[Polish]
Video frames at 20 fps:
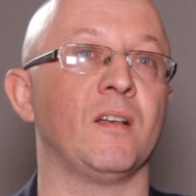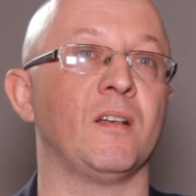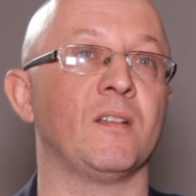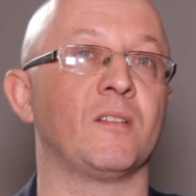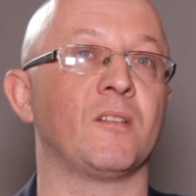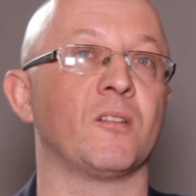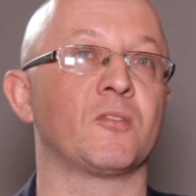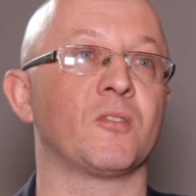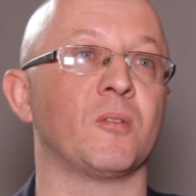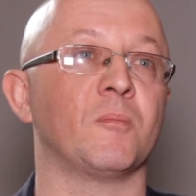
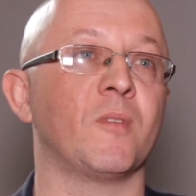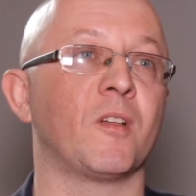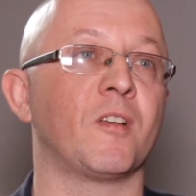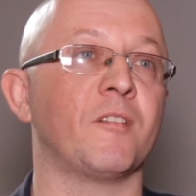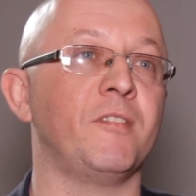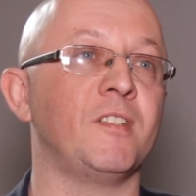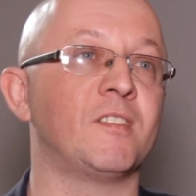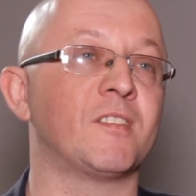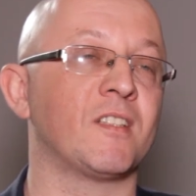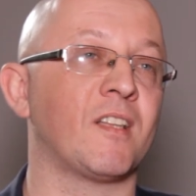to są
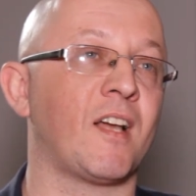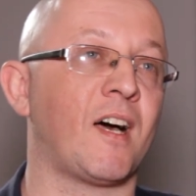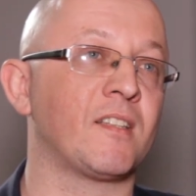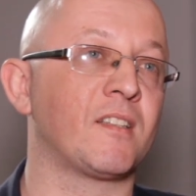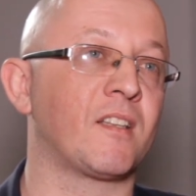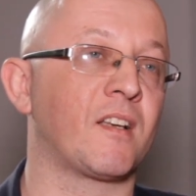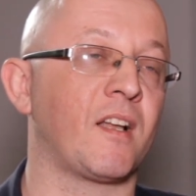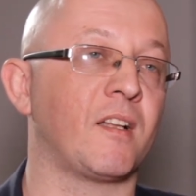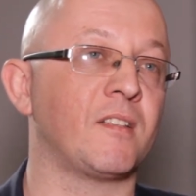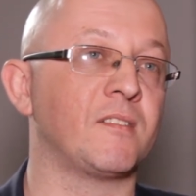nerwice
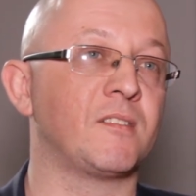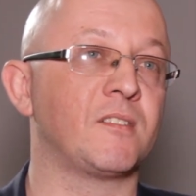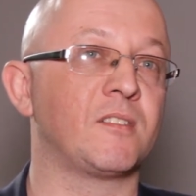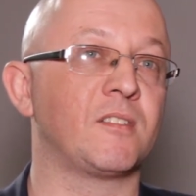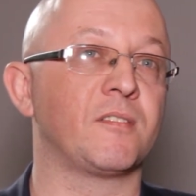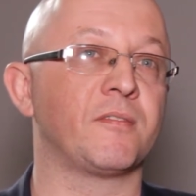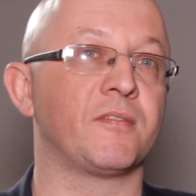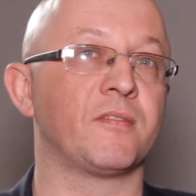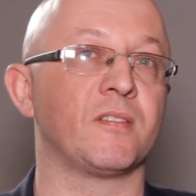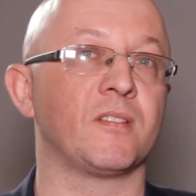
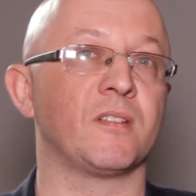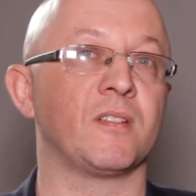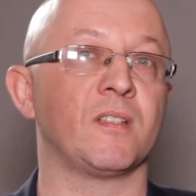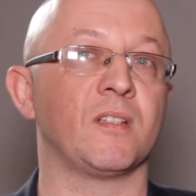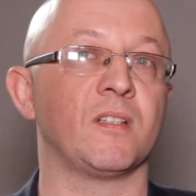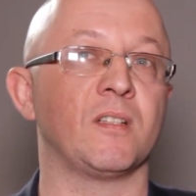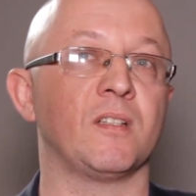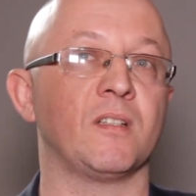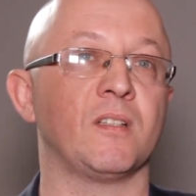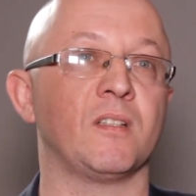natręctw,
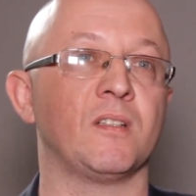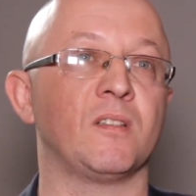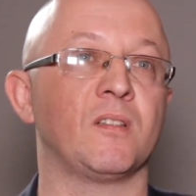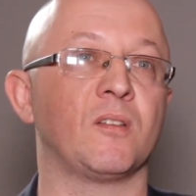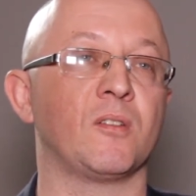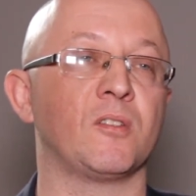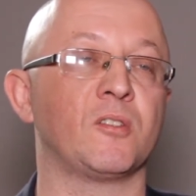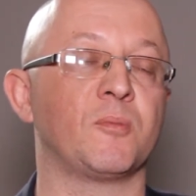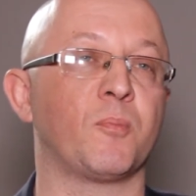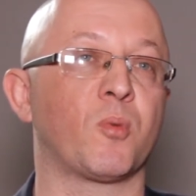to
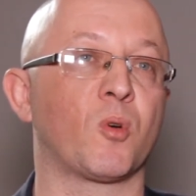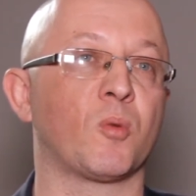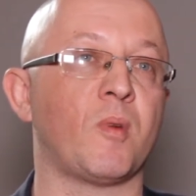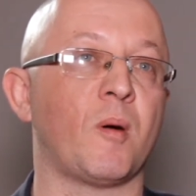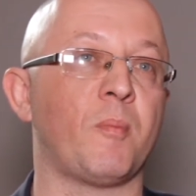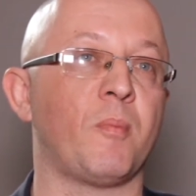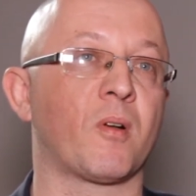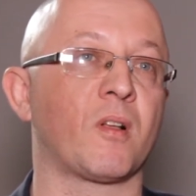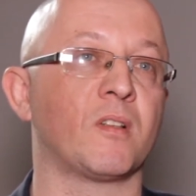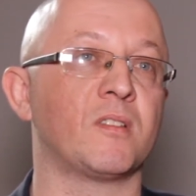jest próba
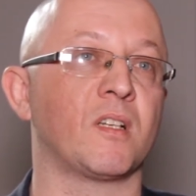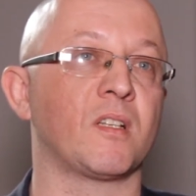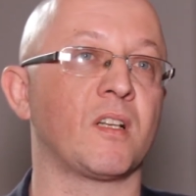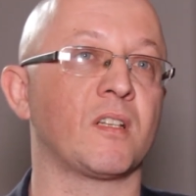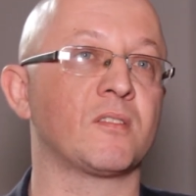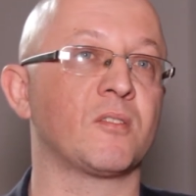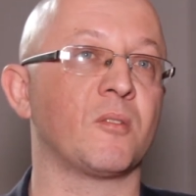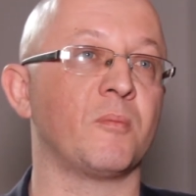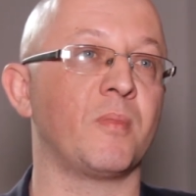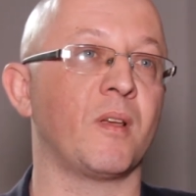poradzenia
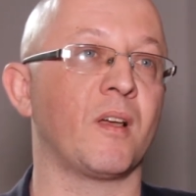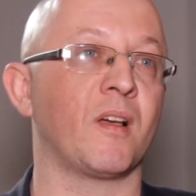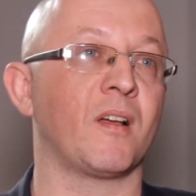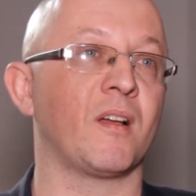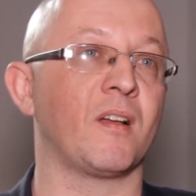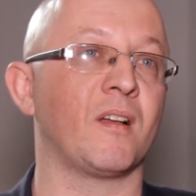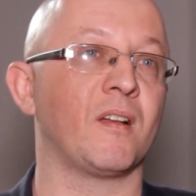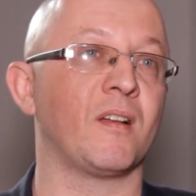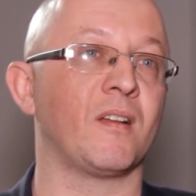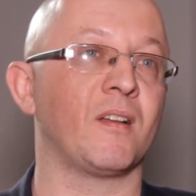sobie
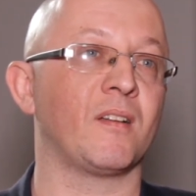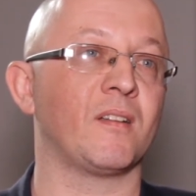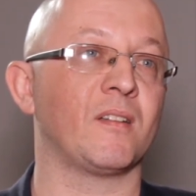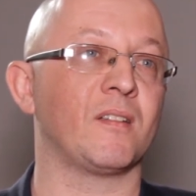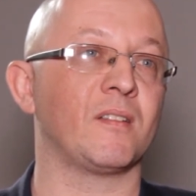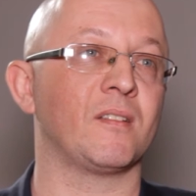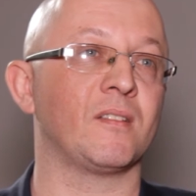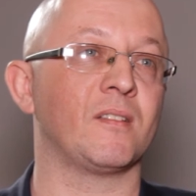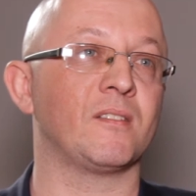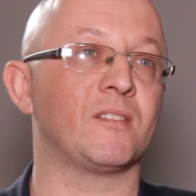
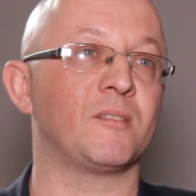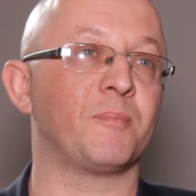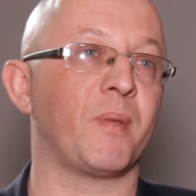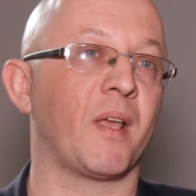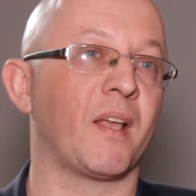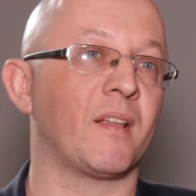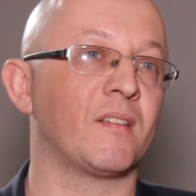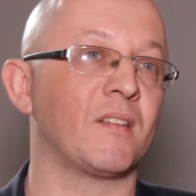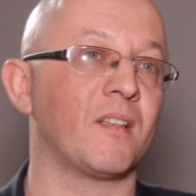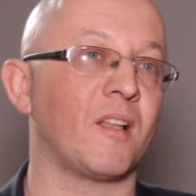z
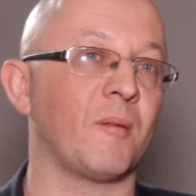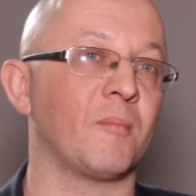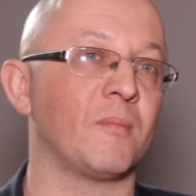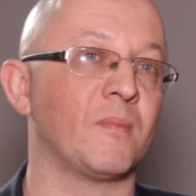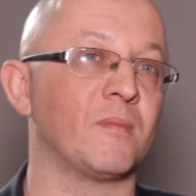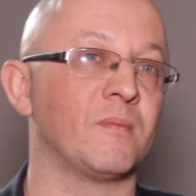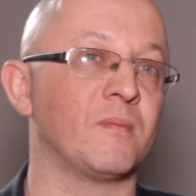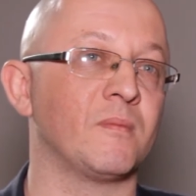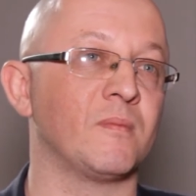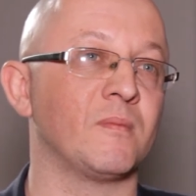piętnem
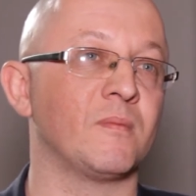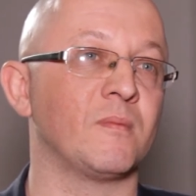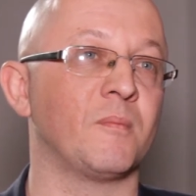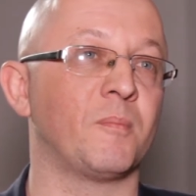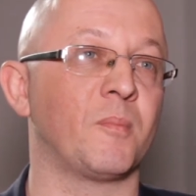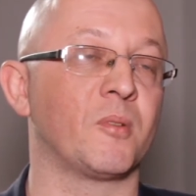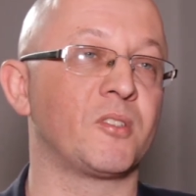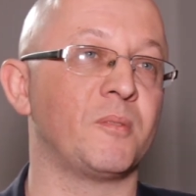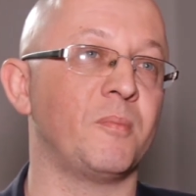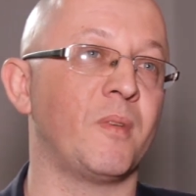mm,
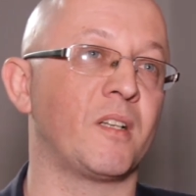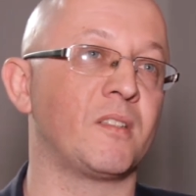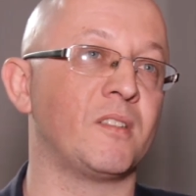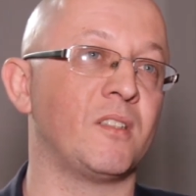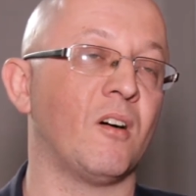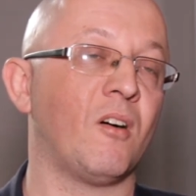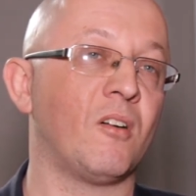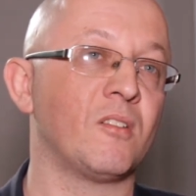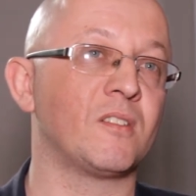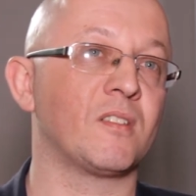po
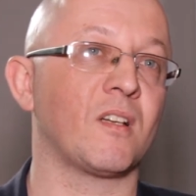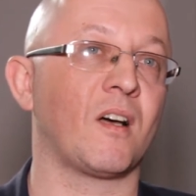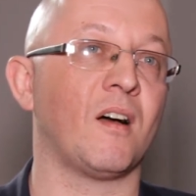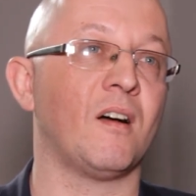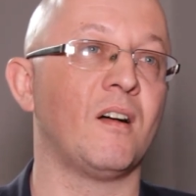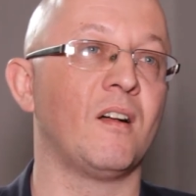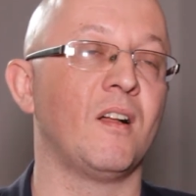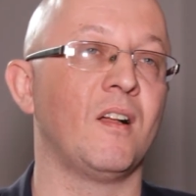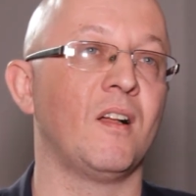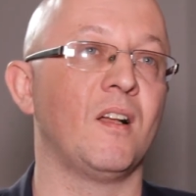śmierci ojca,
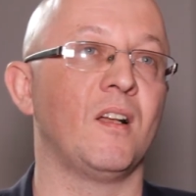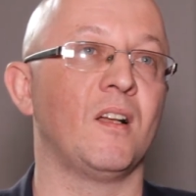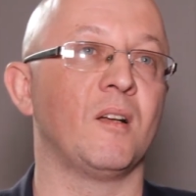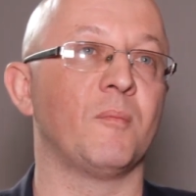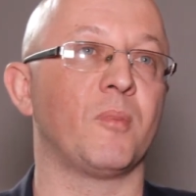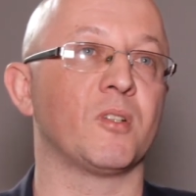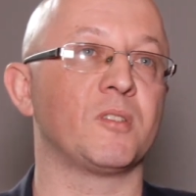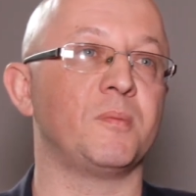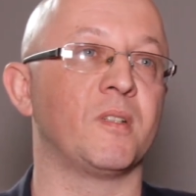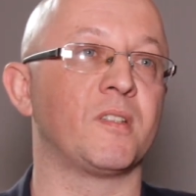
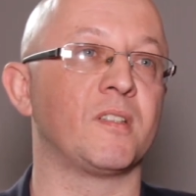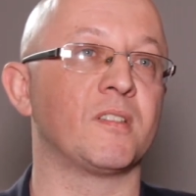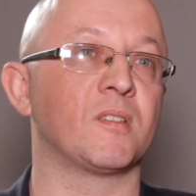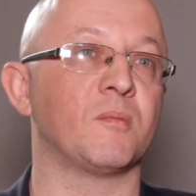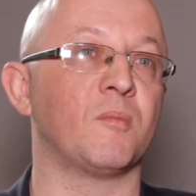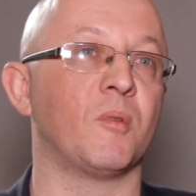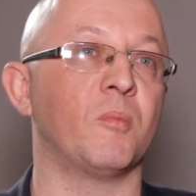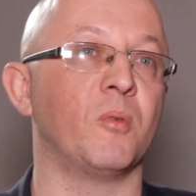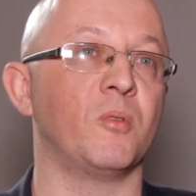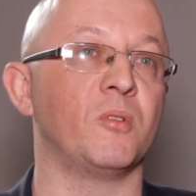po śmierci
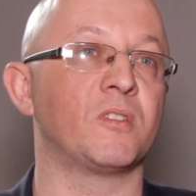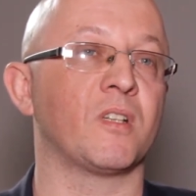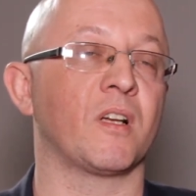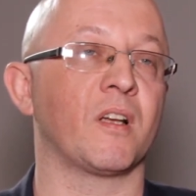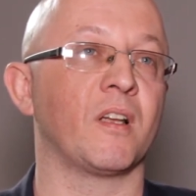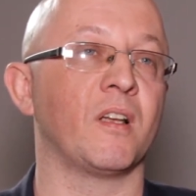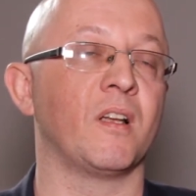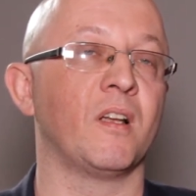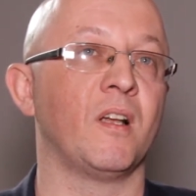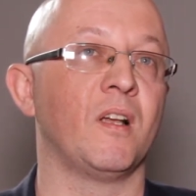
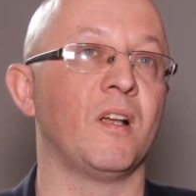samobójczej